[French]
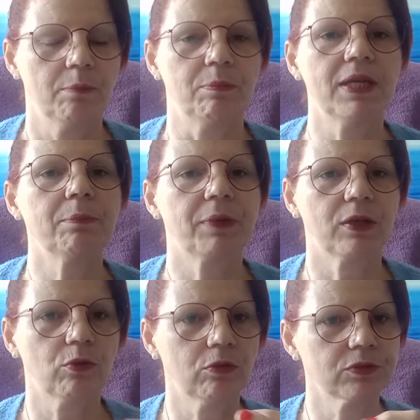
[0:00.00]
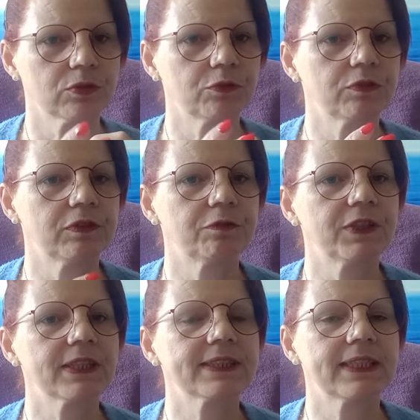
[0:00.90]
Mais par contre, ce que vous devez
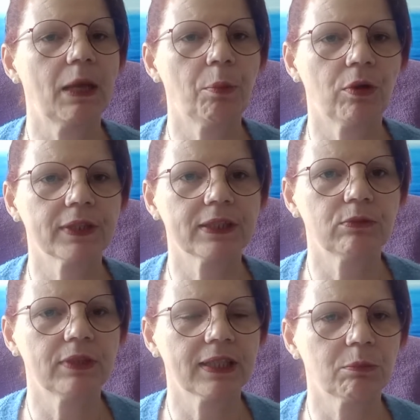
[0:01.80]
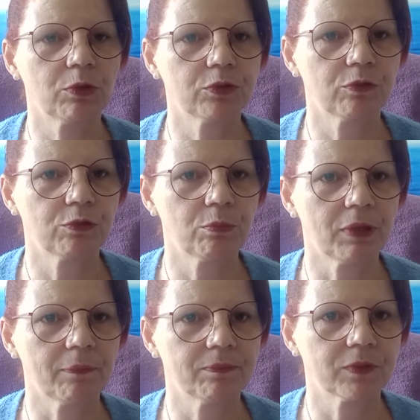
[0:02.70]
faire, c'est la prendre régulièrement dans vos
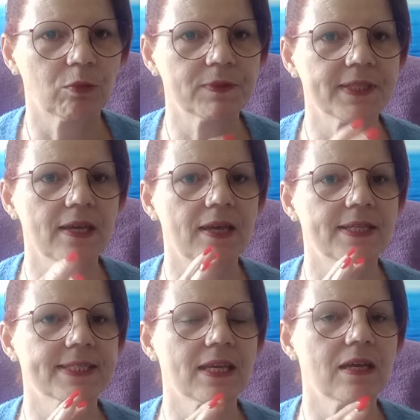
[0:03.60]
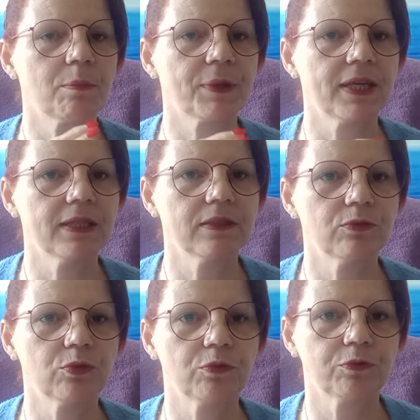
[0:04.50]
mains. Comme ça, elle
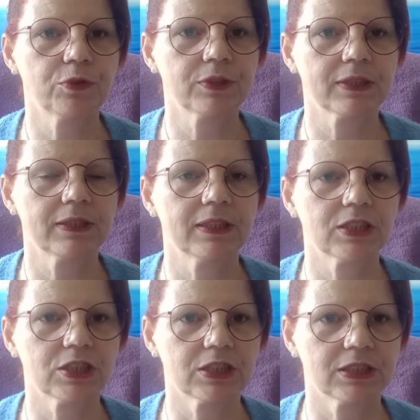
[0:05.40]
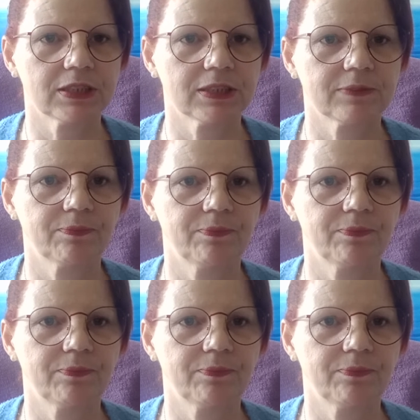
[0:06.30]
s'imprègne de votre énergie.